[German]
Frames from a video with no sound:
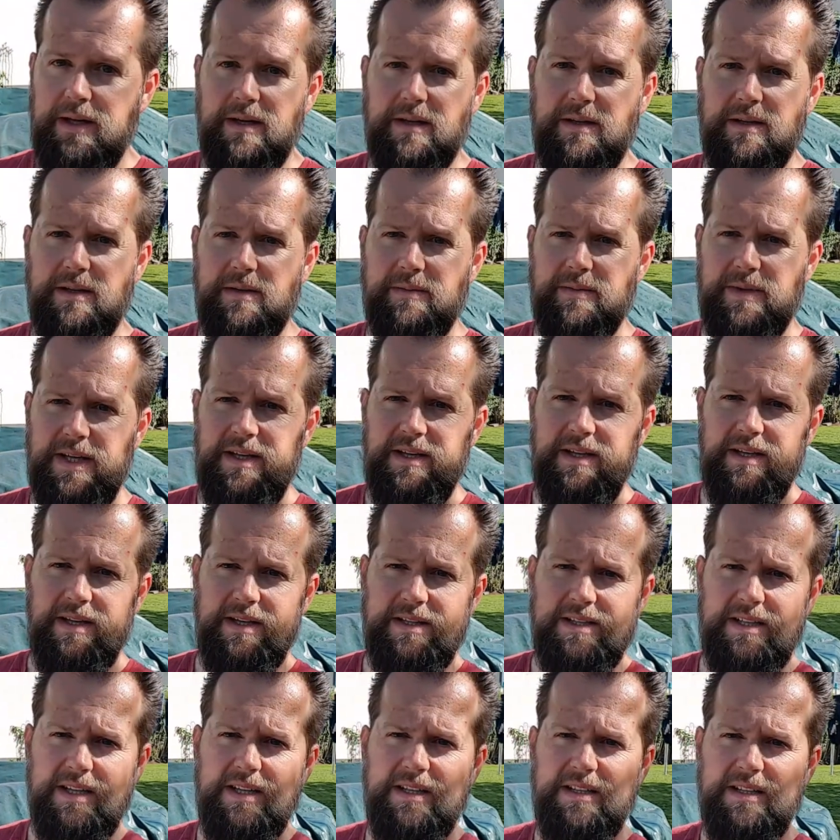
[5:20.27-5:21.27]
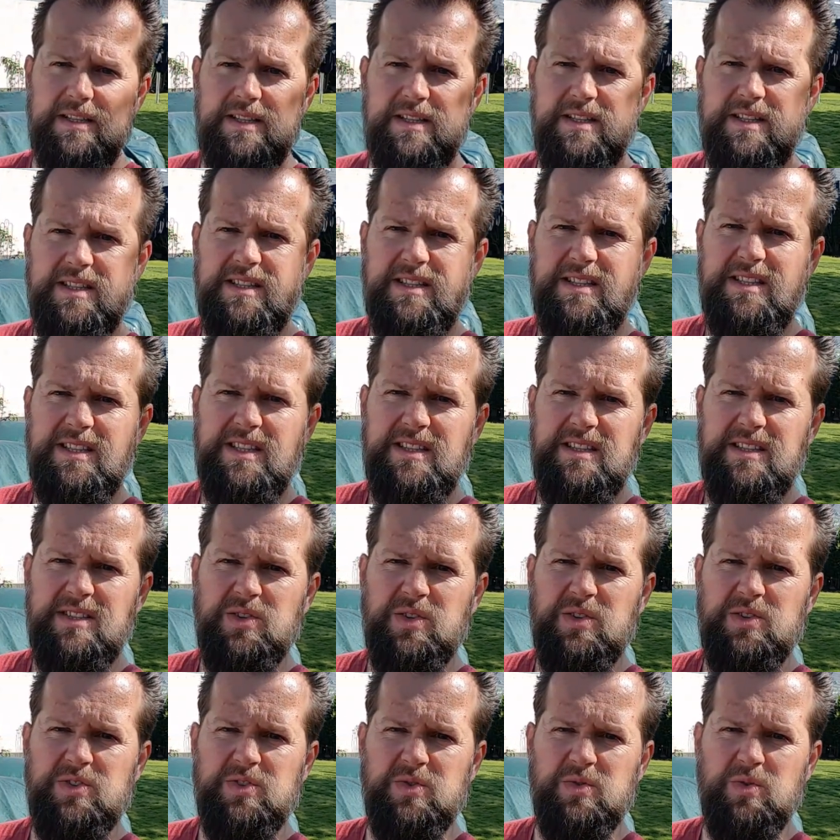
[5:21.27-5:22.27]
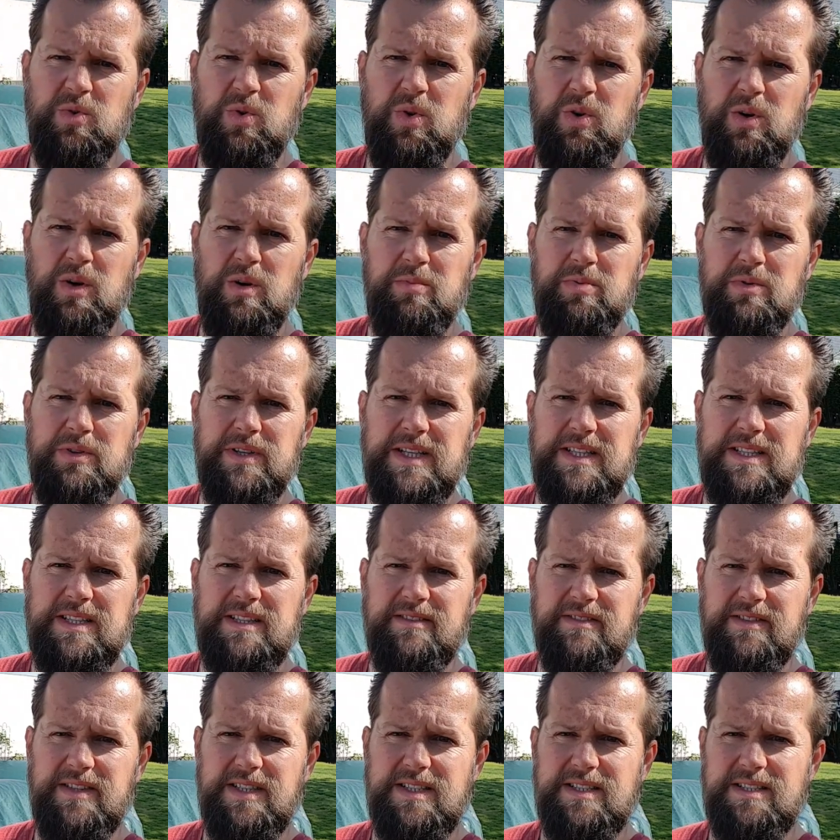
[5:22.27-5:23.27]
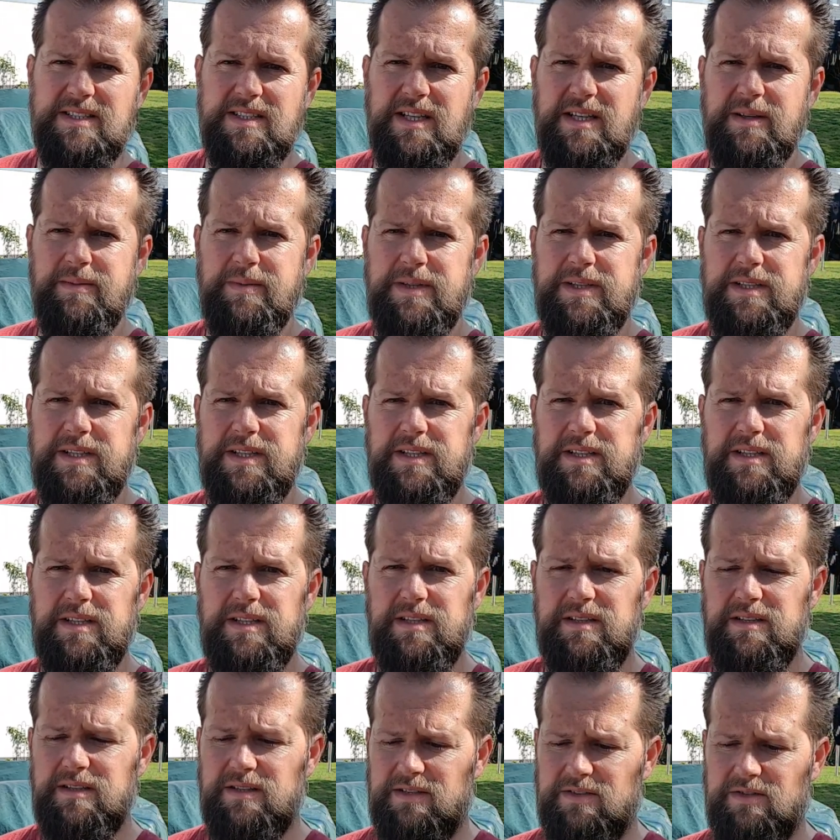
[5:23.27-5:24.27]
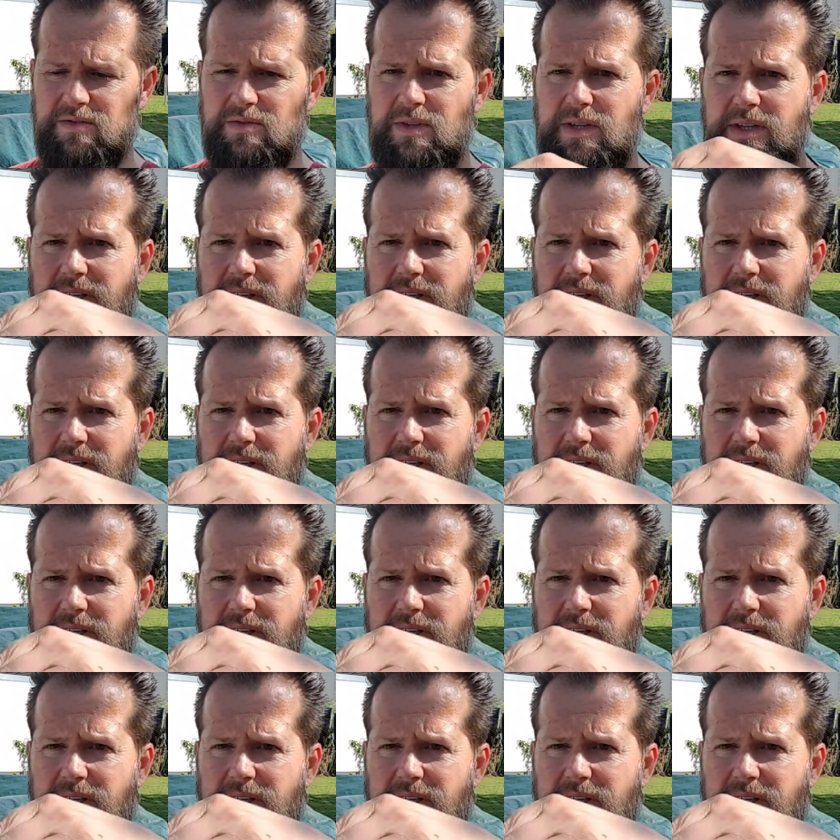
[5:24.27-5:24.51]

Ähm, der hier hat halt hier innen drinnen noch so einen Korb und netterweise kann man den hier, also